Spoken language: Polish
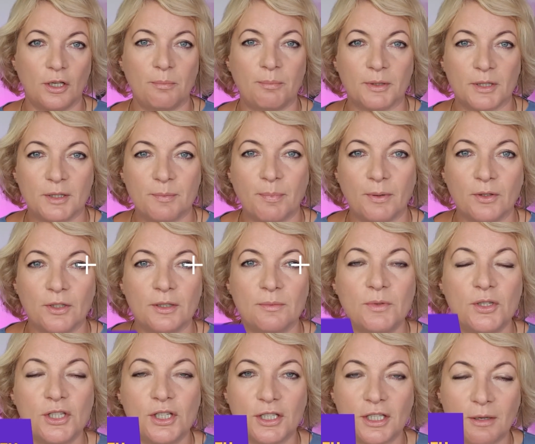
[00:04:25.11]
pod spodem.
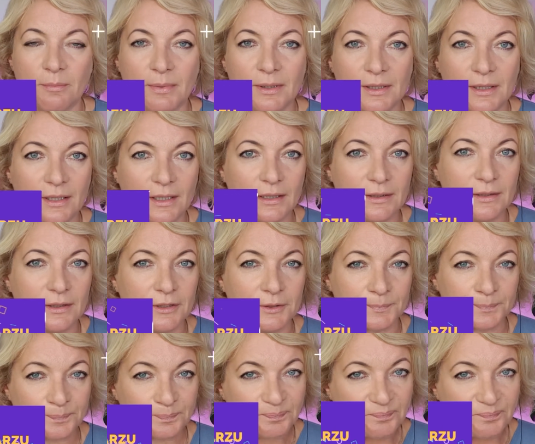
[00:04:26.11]
Dzisiaj nie będę na ten